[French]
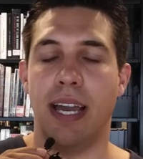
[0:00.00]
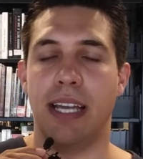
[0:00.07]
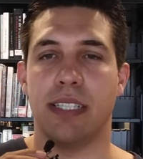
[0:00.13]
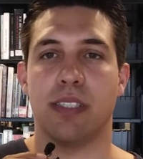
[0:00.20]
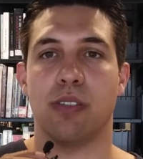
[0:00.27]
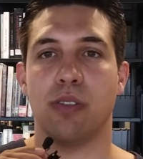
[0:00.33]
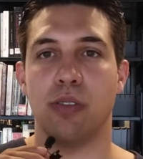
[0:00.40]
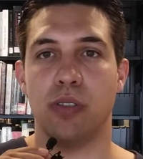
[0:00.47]

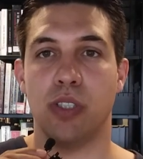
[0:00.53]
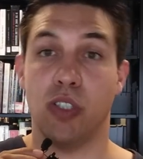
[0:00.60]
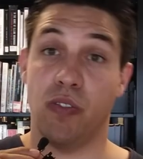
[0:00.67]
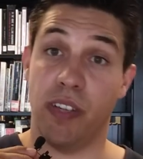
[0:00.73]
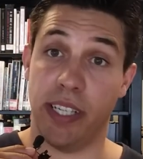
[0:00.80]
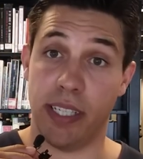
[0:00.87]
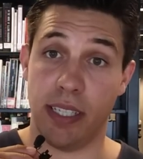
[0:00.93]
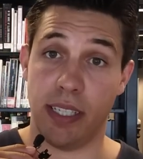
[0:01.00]
Est-ce que je
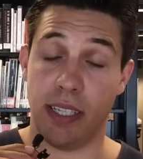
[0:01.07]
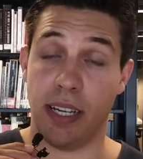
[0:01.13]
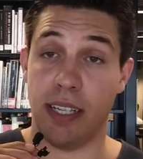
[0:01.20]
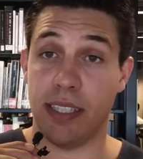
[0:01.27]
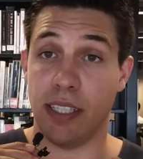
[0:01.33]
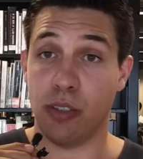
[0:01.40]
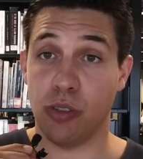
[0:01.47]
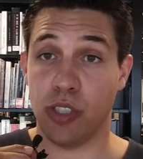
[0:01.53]
vais
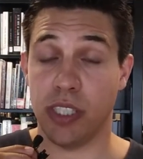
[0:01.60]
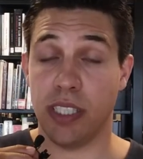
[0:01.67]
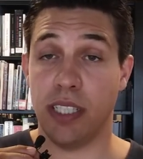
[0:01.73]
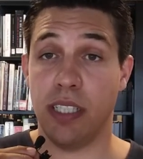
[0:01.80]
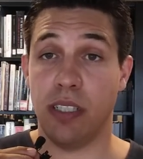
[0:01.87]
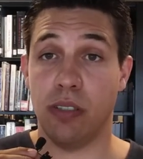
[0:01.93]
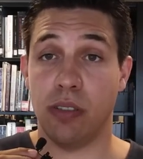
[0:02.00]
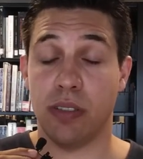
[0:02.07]

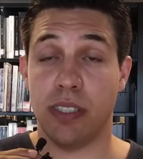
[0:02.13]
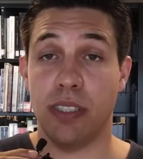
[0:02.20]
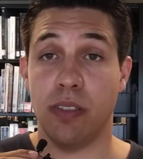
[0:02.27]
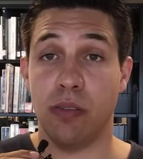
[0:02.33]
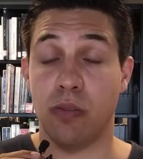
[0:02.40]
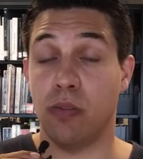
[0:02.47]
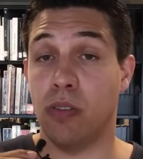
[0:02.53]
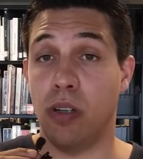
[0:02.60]
interroger, euh,
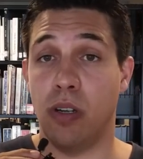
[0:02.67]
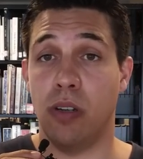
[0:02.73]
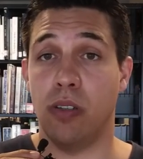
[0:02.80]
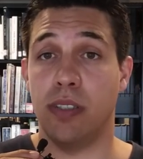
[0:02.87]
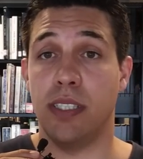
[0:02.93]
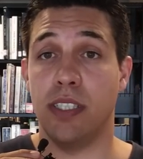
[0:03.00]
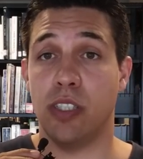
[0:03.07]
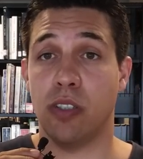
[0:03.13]
sinon,
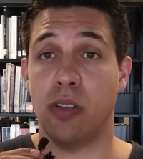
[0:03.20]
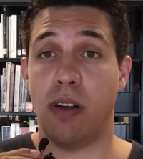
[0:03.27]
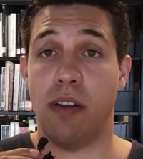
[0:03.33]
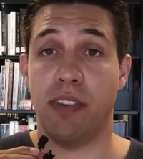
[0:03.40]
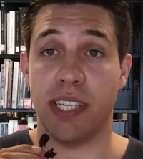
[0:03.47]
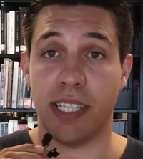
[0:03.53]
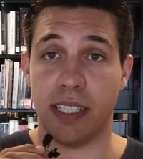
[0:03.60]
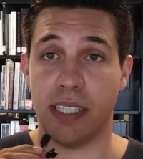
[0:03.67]
des gens
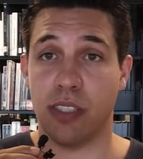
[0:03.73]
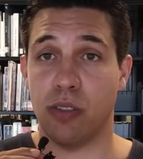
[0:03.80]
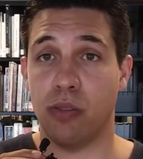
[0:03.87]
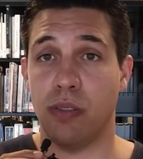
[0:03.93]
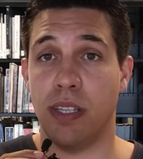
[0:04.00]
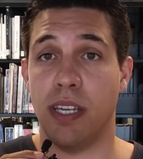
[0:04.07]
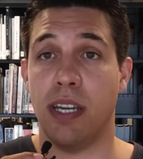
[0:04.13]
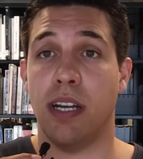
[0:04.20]
avec un
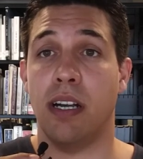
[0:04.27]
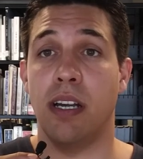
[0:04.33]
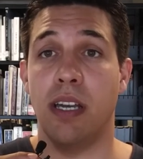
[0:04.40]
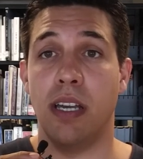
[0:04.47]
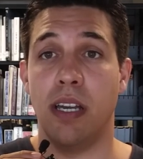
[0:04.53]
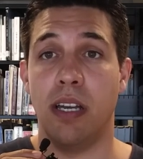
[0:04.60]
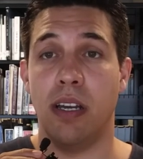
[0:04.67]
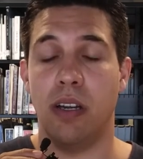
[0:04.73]
questionnaire
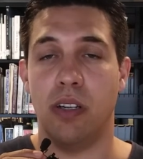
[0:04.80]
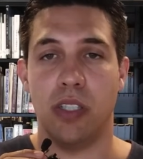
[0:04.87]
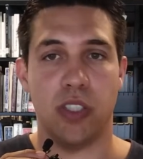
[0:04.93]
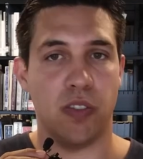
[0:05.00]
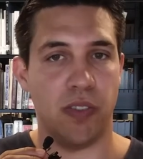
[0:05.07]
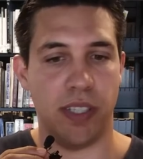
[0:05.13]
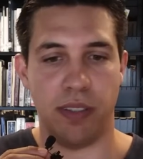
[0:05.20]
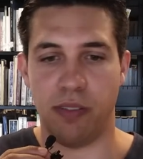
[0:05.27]
Je
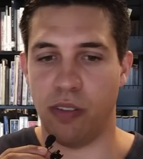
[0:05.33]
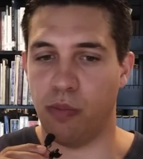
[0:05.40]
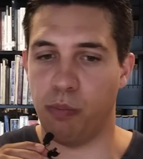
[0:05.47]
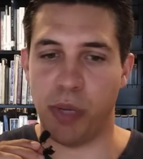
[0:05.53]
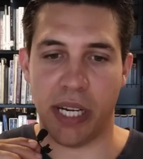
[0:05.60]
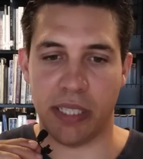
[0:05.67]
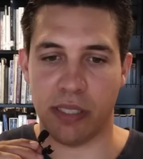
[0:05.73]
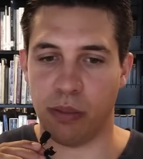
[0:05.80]
vais,
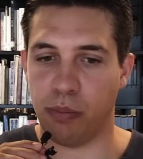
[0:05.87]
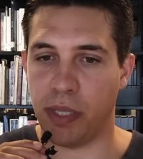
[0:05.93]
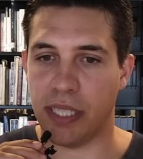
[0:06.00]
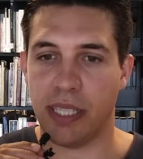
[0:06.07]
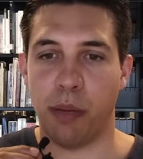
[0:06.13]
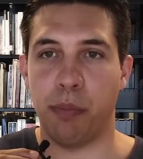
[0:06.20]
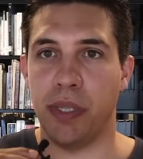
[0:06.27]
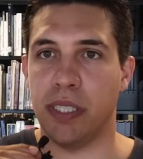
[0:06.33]
par exemple,
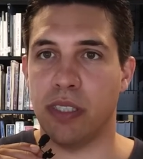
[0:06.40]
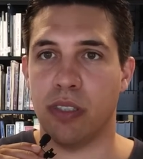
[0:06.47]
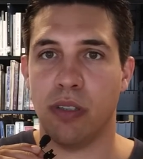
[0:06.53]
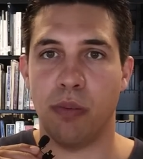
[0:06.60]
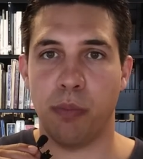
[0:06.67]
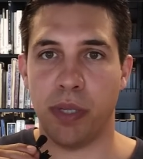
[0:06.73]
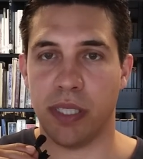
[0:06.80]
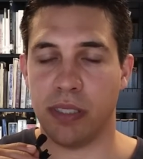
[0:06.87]
attraper 100
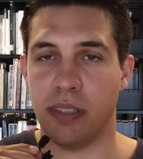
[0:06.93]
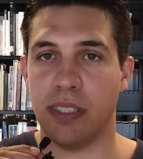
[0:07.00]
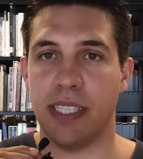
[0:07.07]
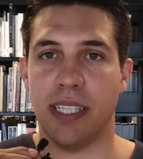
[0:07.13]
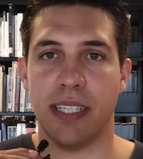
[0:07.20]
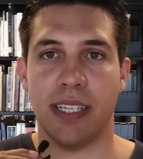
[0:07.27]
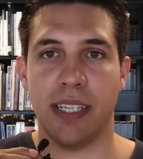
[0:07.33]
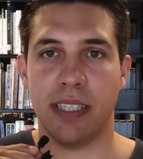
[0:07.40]
personnes qui
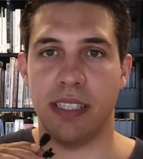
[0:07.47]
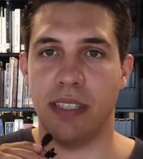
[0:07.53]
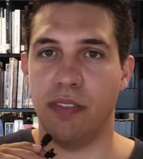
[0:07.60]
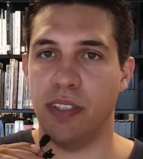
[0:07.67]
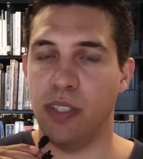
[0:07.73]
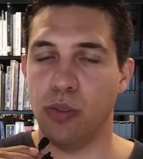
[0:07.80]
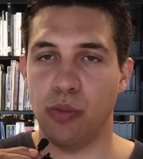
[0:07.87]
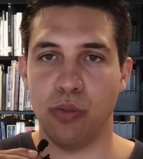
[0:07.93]
regardent des
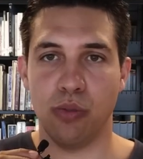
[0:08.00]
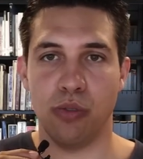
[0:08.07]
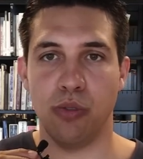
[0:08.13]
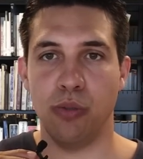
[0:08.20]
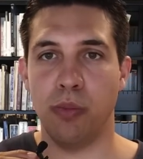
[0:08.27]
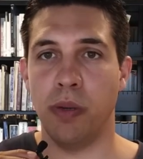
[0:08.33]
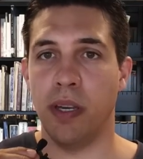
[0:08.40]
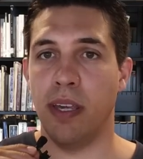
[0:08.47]
vidéos
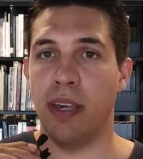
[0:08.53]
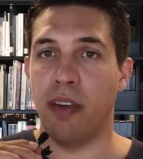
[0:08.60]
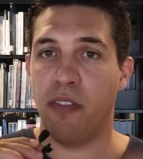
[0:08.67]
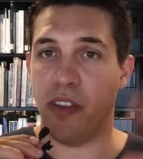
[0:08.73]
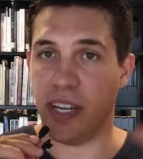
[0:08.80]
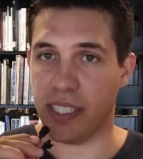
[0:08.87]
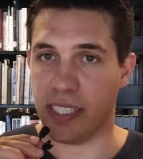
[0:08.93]
YouTube, faire un